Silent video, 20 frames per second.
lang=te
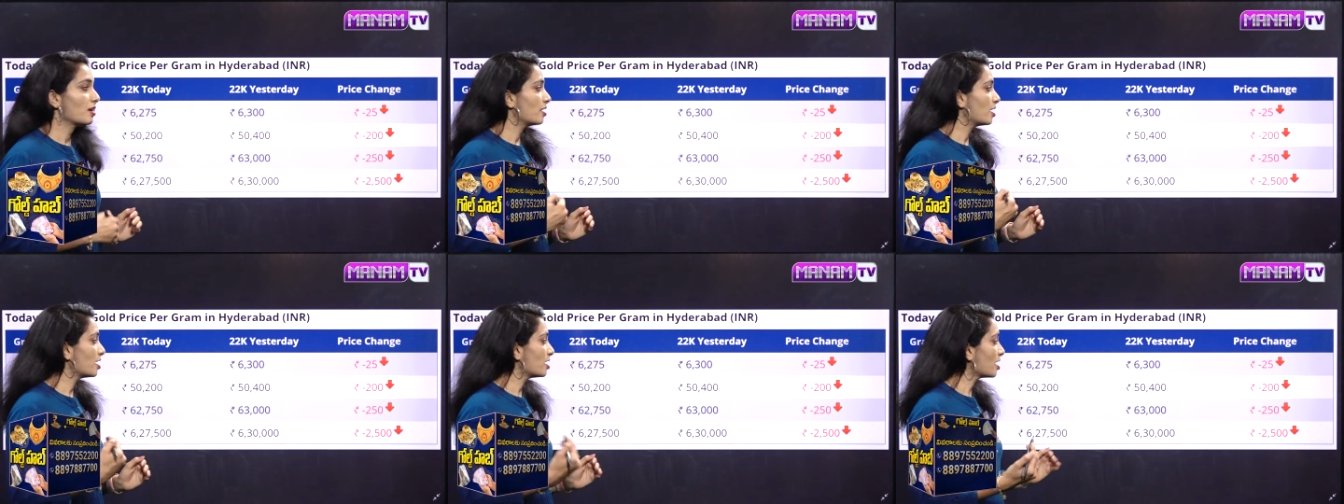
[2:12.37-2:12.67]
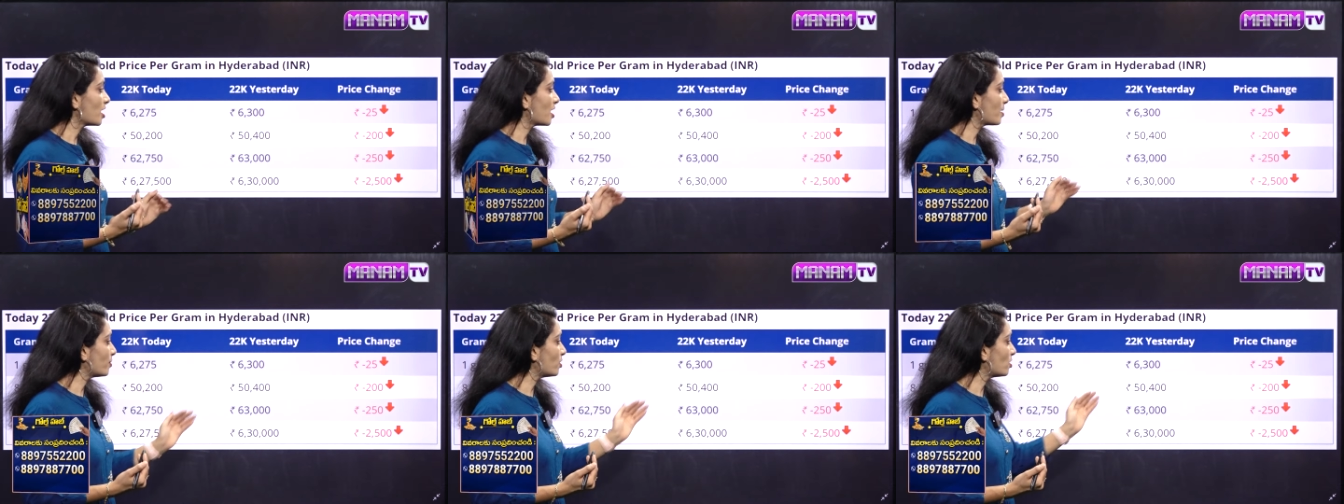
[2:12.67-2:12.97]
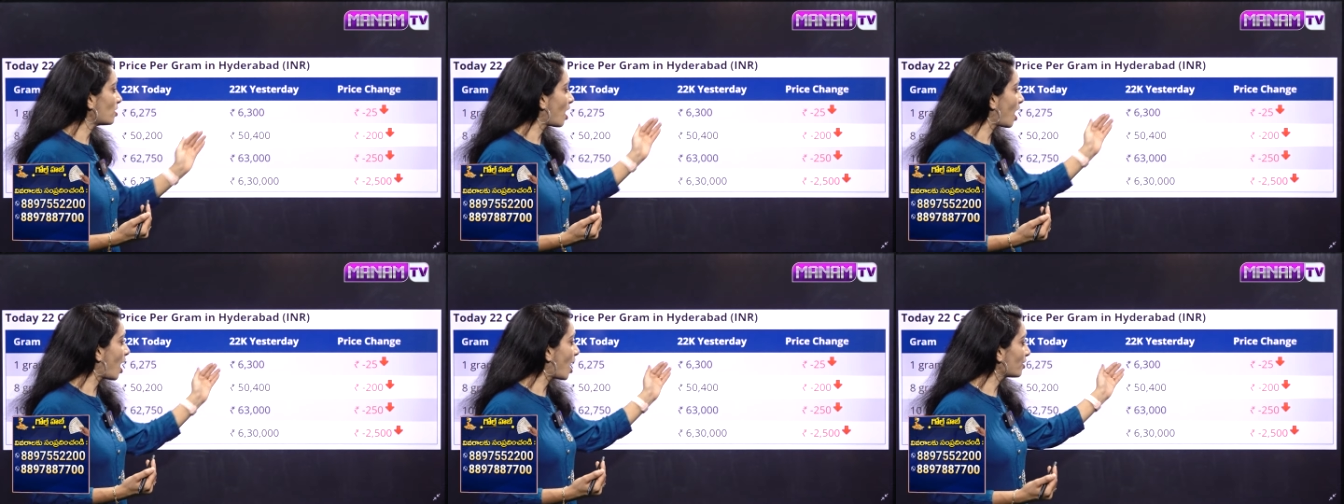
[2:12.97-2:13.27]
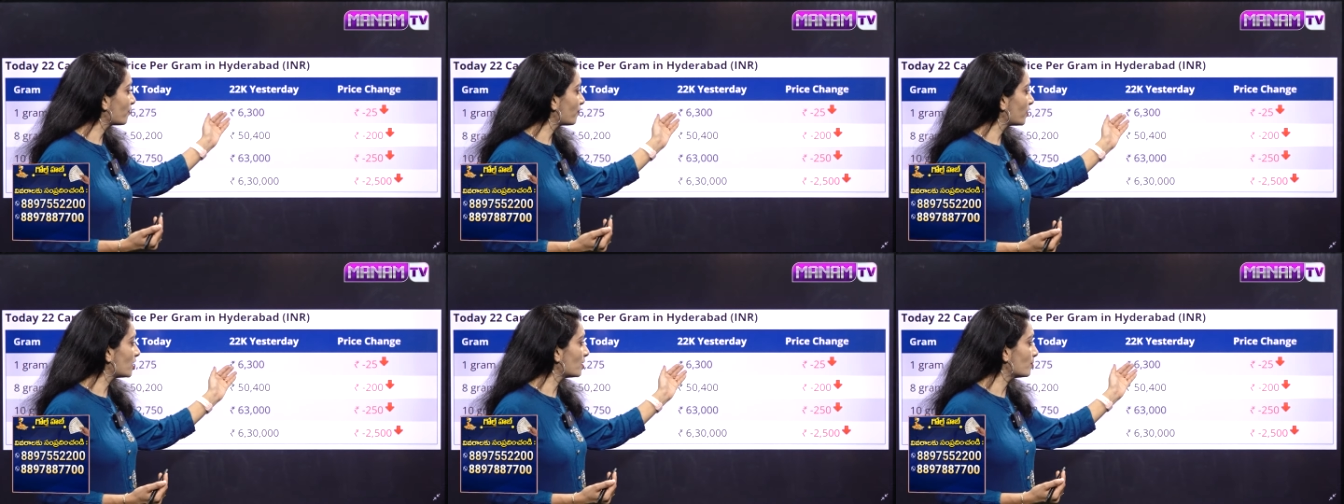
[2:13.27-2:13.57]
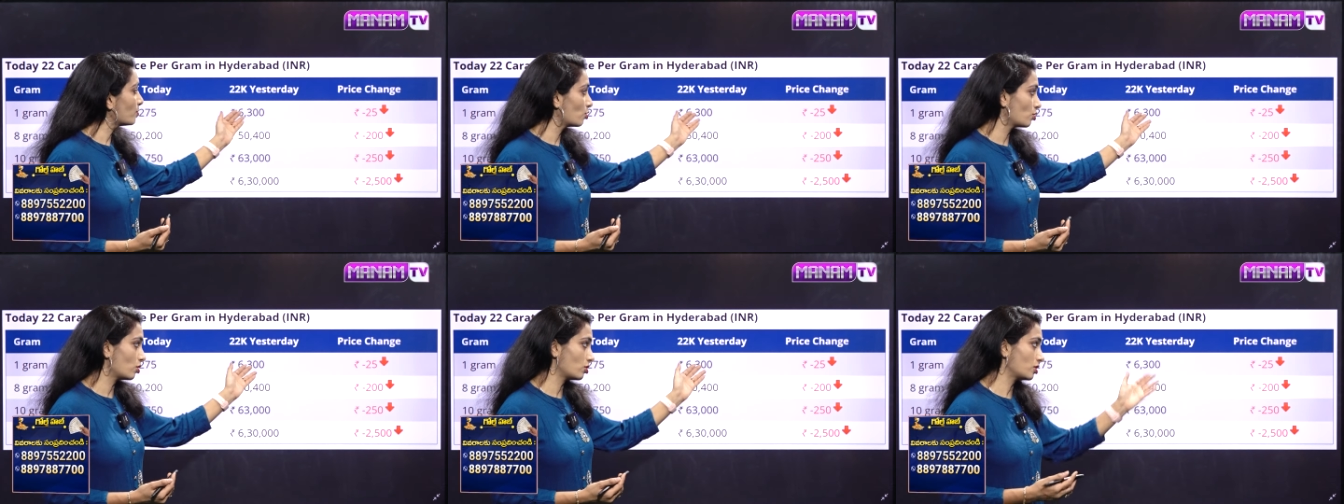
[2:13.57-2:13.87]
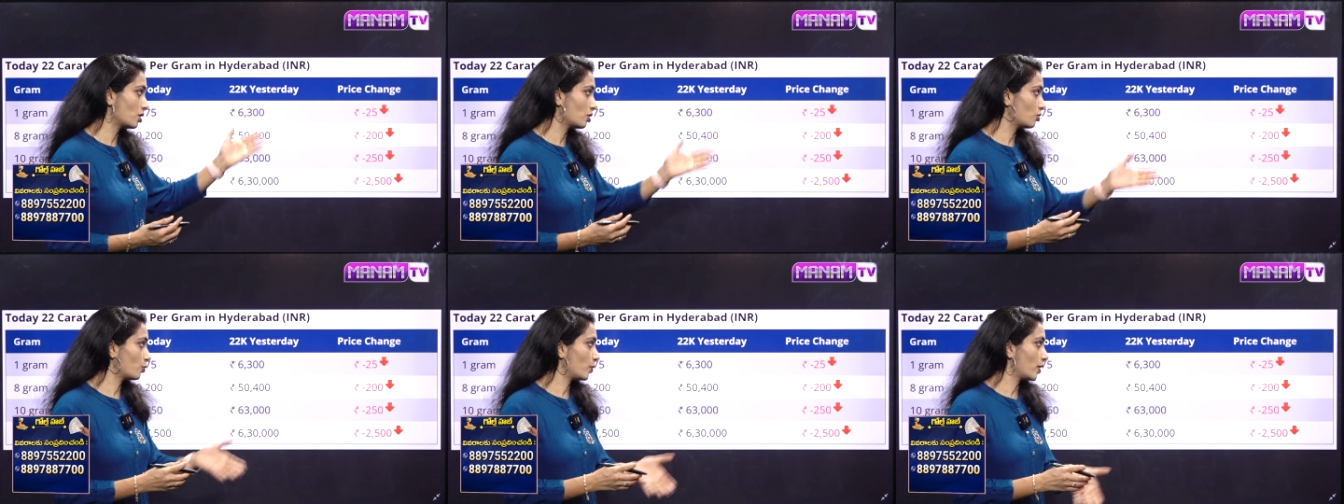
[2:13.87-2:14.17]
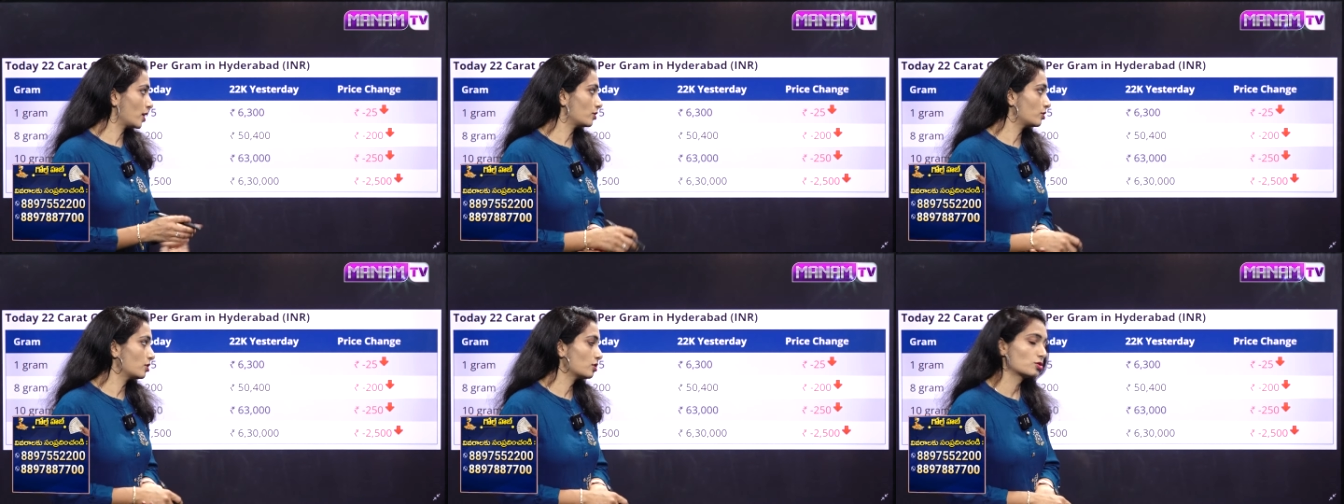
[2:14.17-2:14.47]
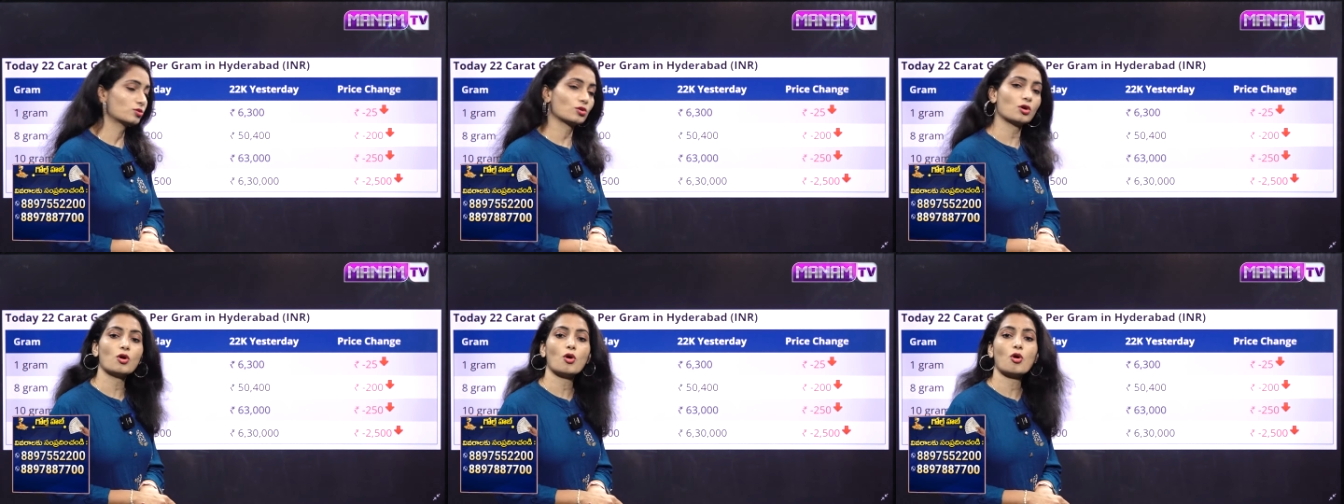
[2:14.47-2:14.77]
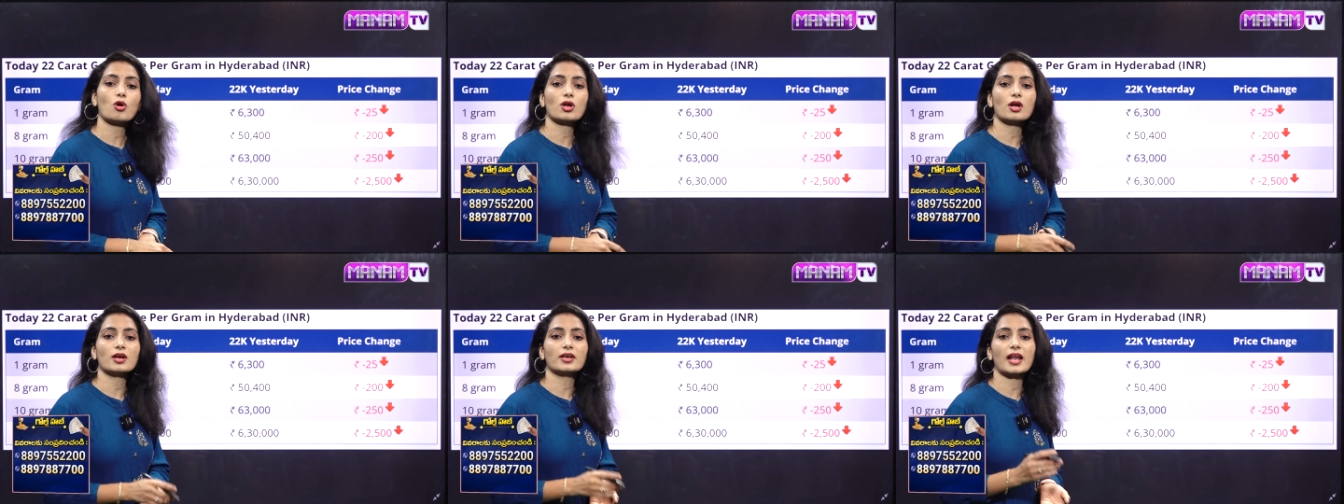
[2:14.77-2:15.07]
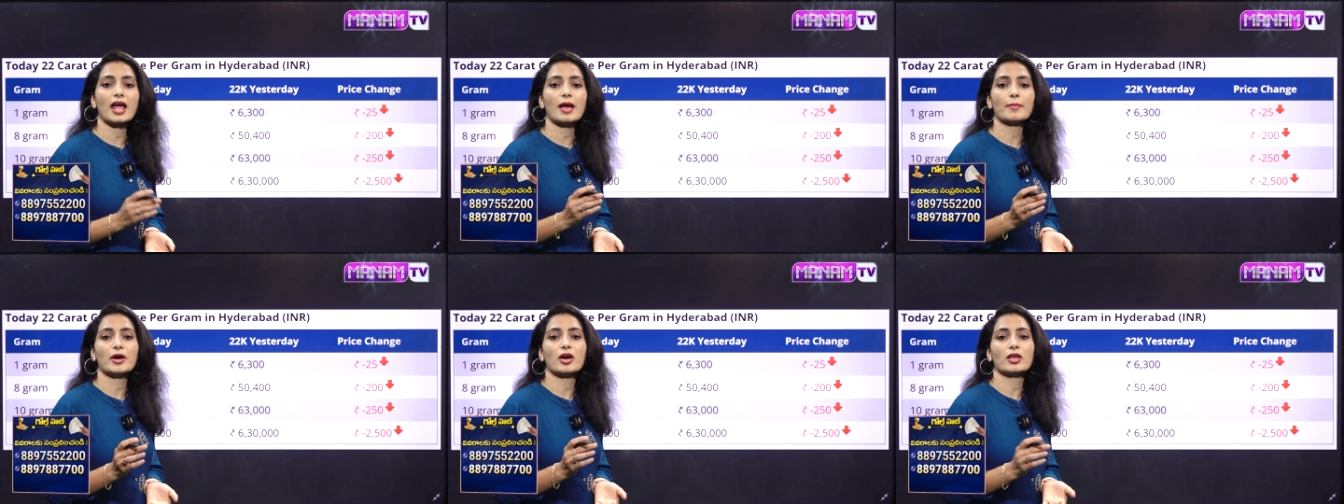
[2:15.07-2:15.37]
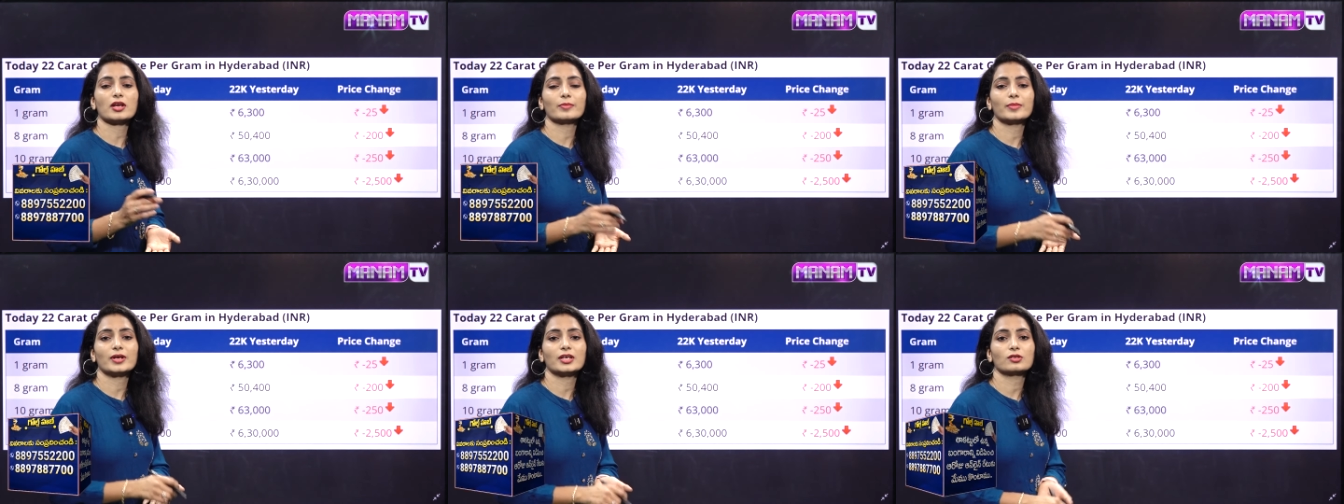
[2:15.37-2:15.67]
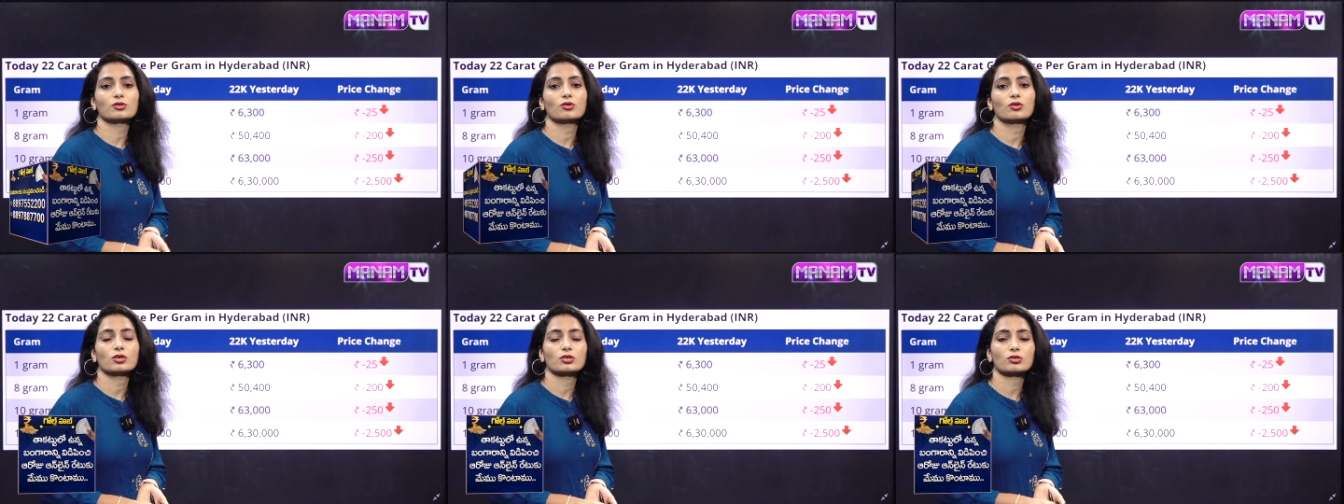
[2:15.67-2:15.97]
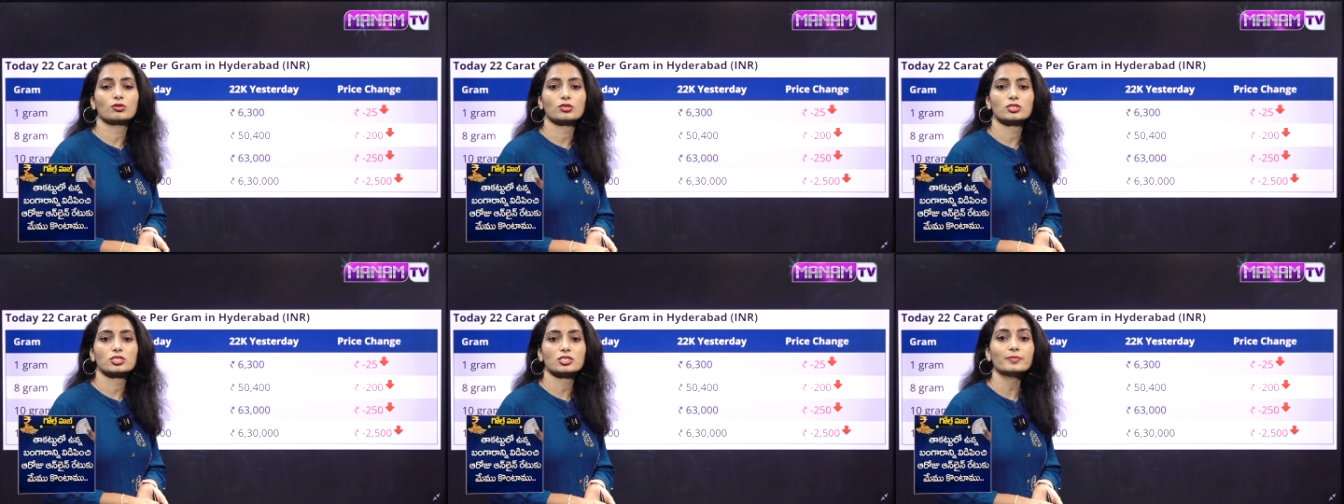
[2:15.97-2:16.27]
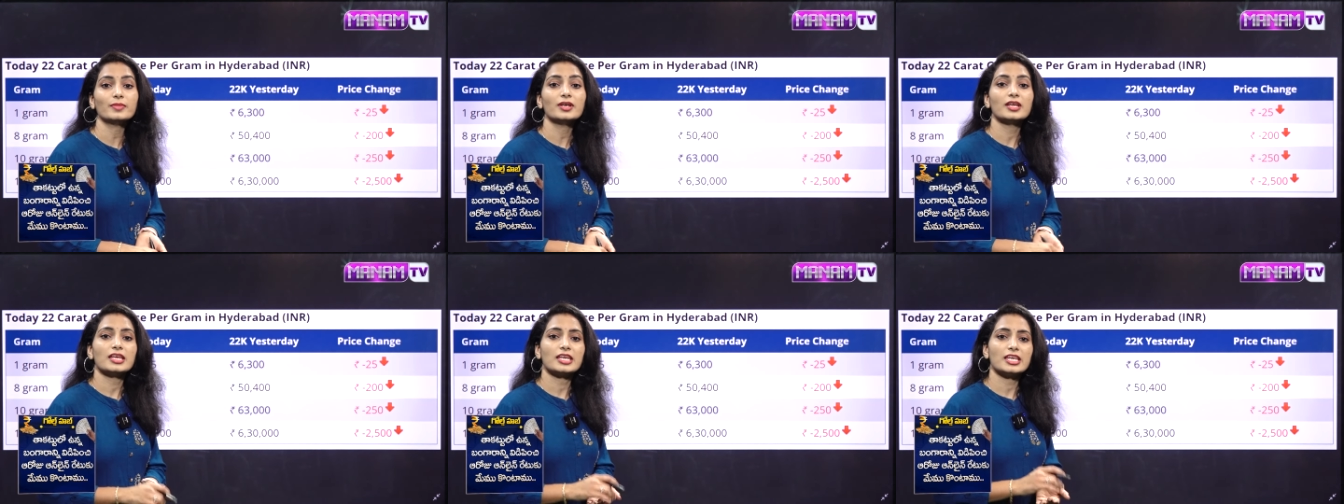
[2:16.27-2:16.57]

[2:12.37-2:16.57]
నిన్నేమో ఆరు వేల మూడు వందల రూపాయలు ఉంది సో ఒక గ్రామ్ ఆర్నమెంట్ గోల్డ్ కోసం